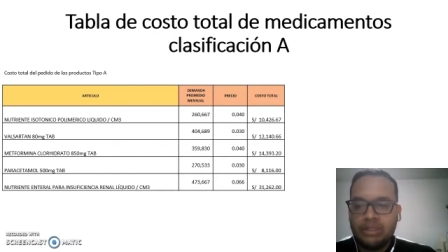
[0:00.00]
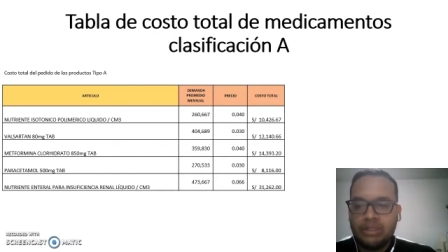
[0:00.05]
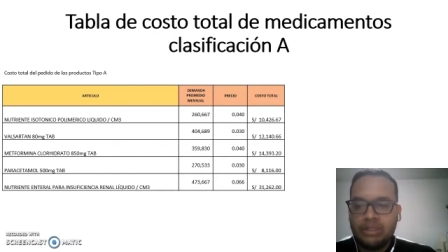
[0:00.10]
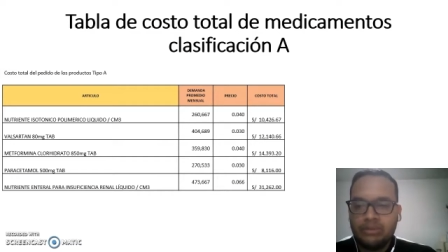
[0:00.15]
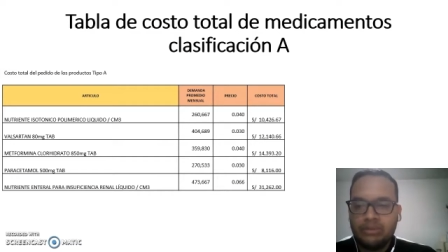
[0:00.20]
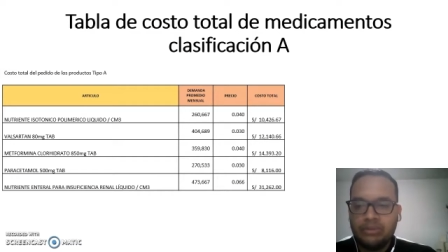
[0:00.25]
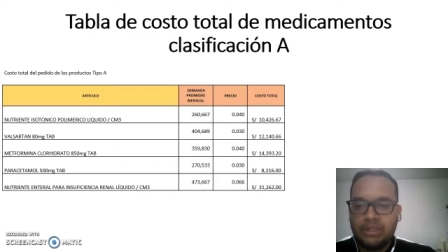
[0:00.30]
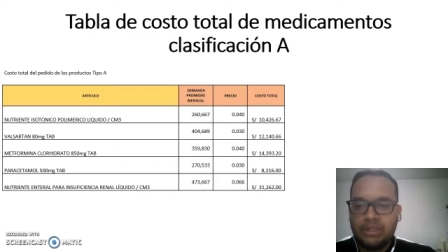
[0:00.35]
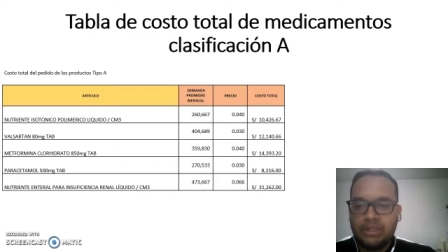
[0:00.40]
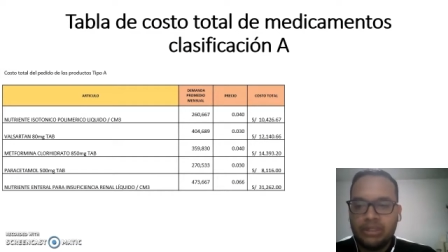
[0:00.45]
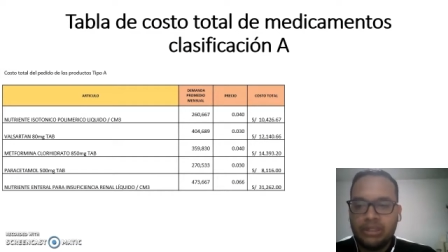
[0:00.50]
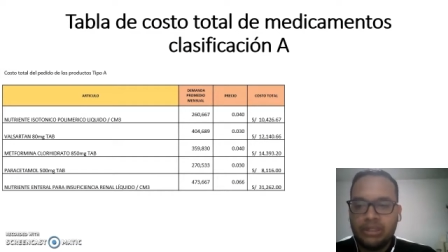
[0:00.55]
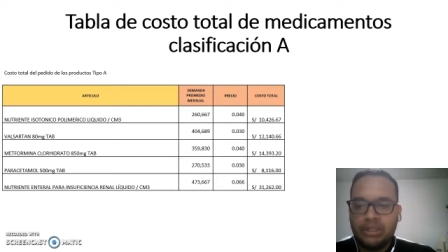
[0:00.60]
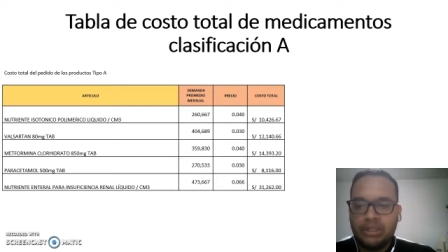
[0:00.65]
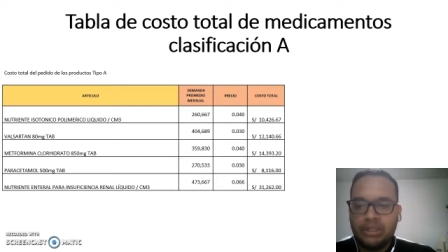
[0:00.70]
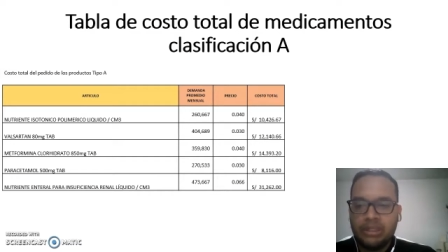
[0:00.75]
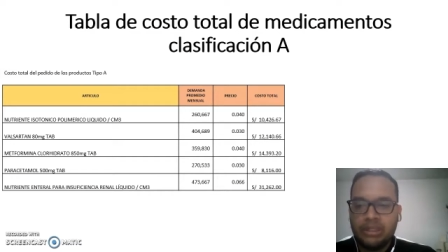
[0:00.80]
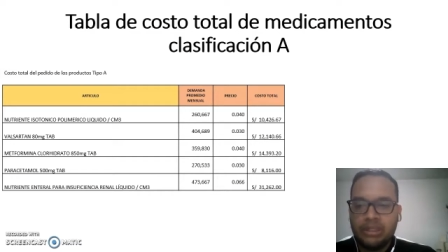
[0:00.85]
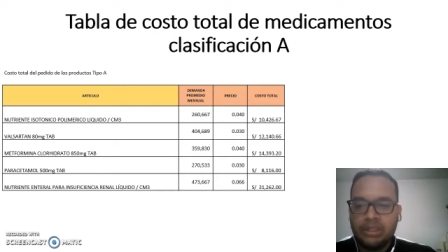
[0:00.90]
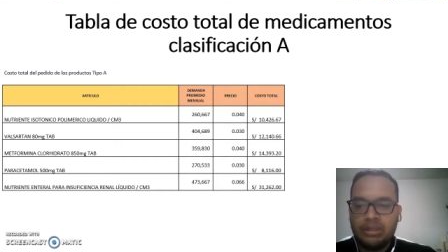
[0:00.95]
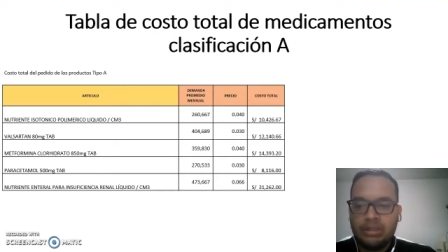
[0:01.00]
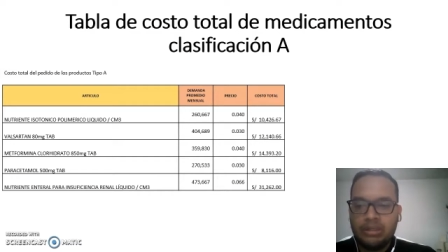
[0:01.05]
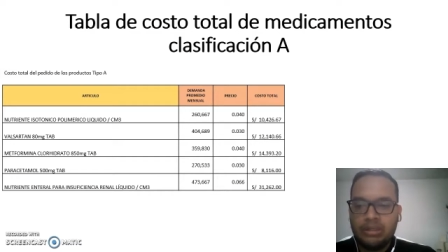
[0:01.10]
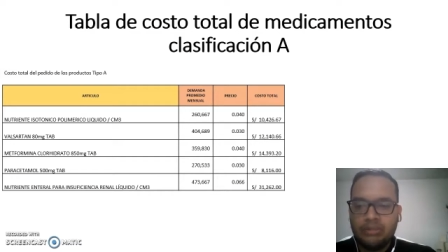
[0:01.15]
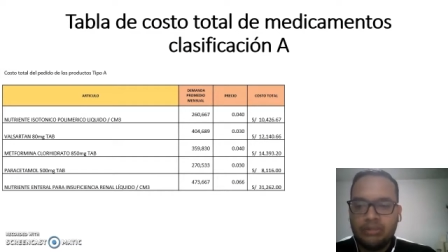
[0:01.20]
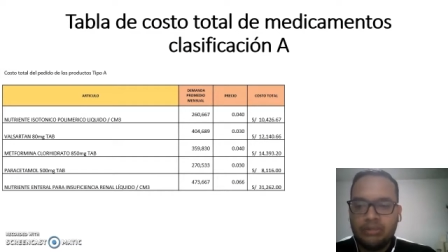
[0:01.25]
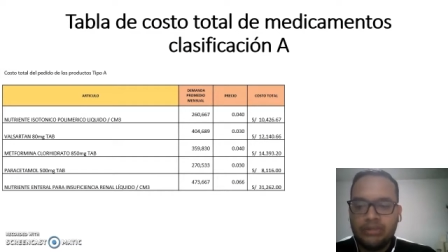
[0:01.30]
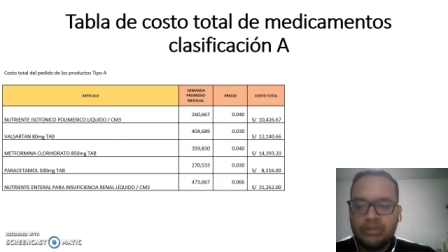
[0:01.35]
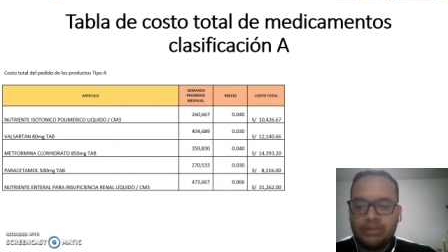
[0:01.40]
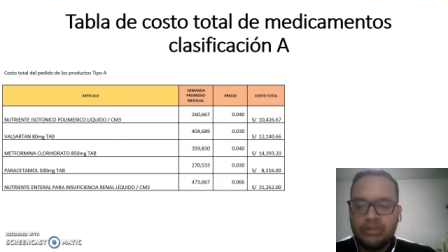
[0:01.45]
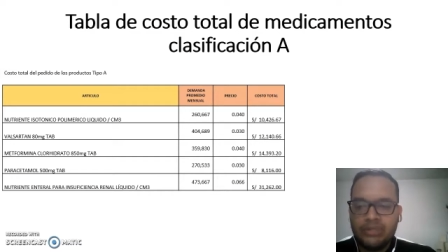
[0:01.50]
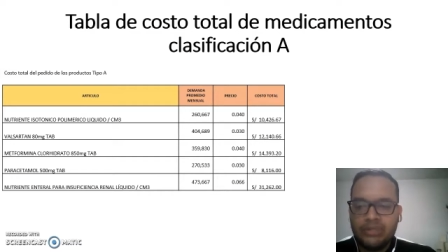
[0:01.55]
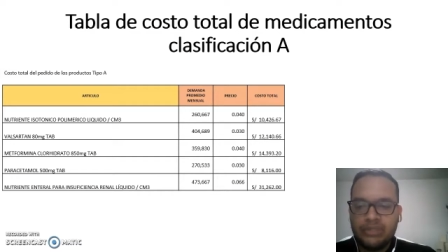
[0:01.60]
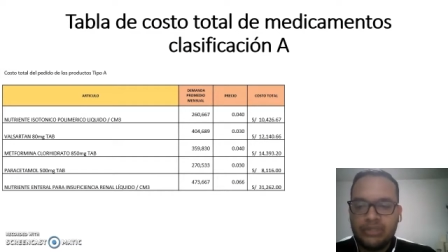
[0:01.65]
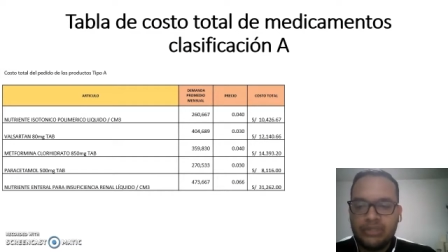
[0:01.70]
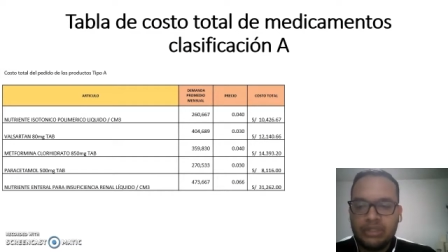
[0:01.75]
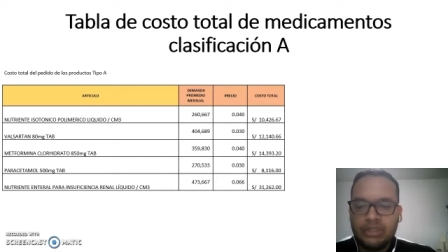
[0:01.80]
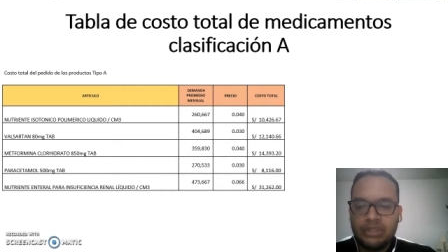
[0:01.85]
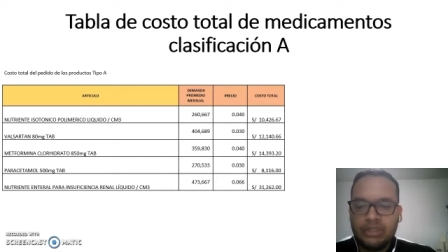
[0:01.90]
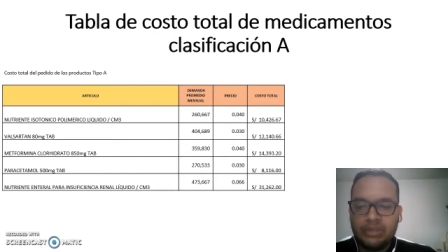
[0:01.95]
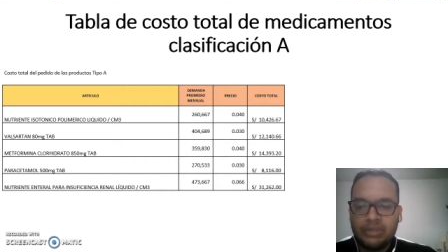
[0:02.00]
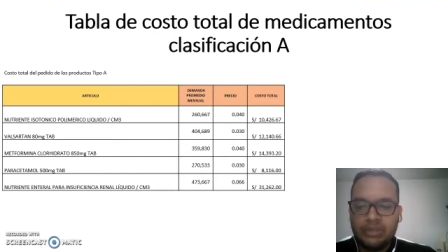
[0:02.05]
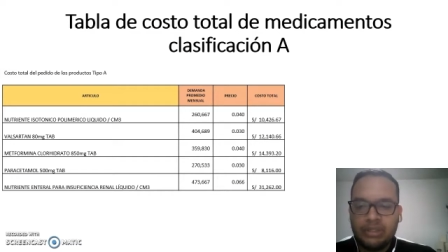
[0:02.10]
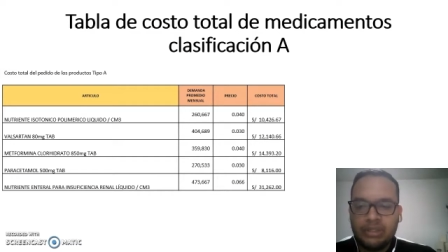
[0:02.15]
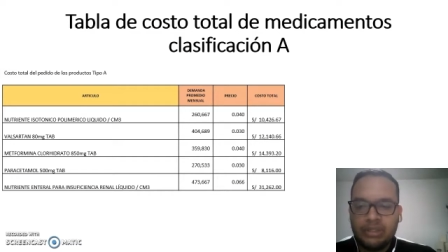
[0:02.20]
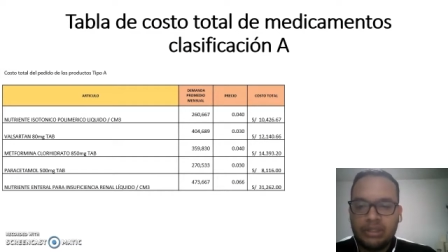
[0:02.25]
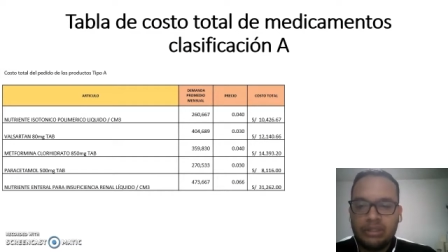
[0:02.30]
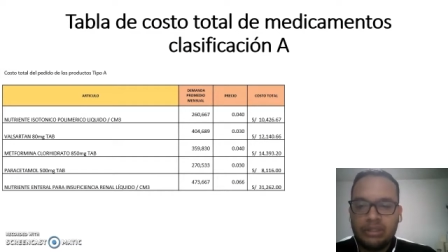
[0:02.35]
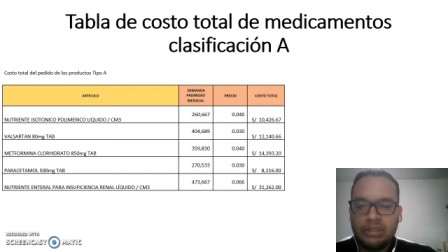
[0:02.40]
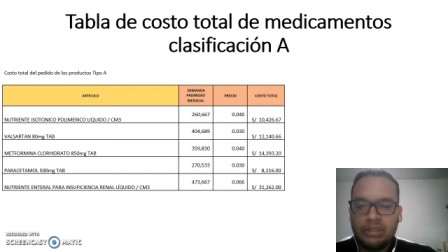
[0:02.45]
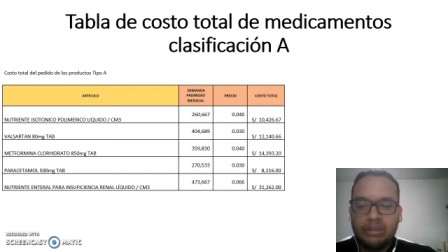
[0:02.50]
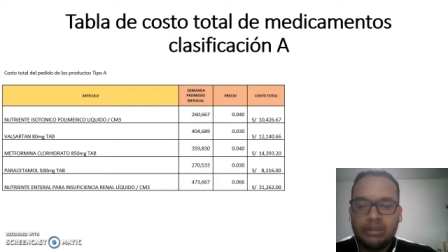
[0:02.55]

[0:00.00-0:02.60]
el nutriente enteral para insuficiencia renal